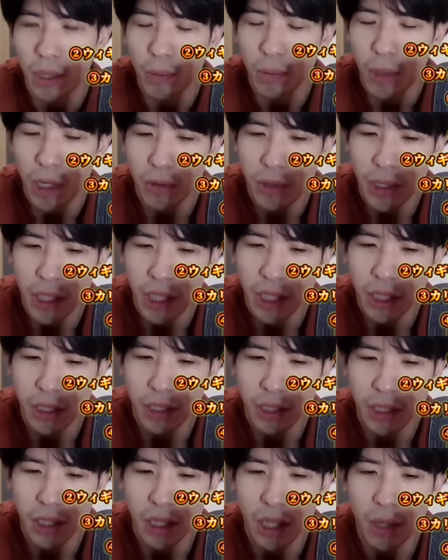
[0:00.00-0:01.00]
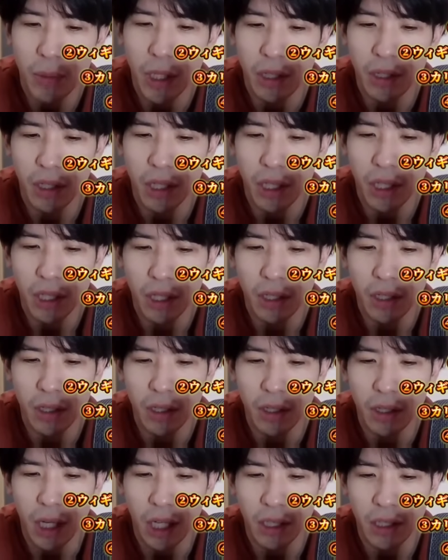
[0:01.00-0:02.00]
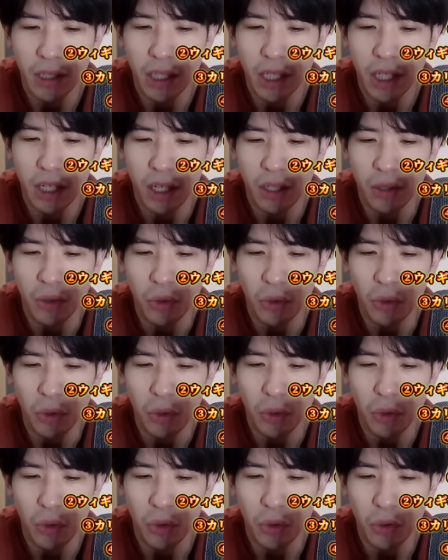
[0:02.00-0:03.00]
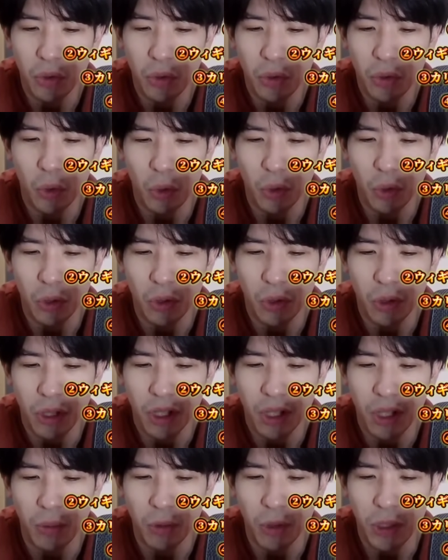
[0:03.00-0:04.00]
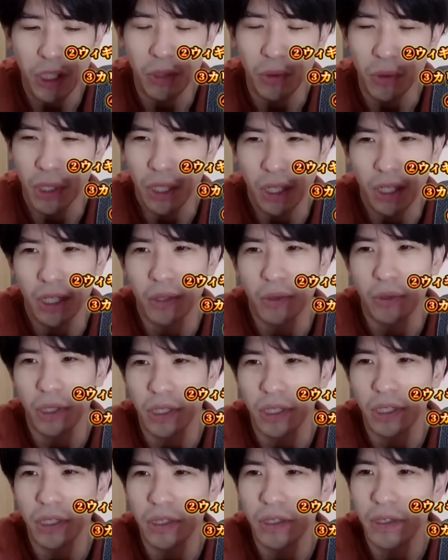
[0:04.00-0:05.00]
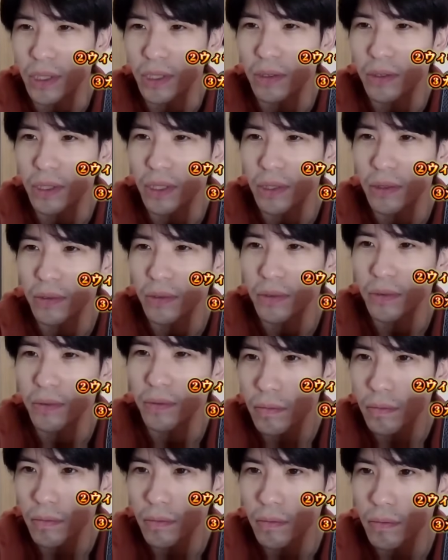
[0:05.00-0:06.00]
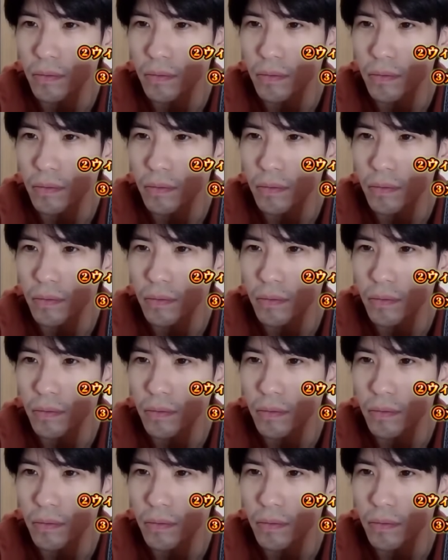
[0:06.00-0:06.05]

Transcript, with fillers: うだったらまあウィギンズスタメンで安定感の方を取ってもいいのかなとか、ね、気はするけど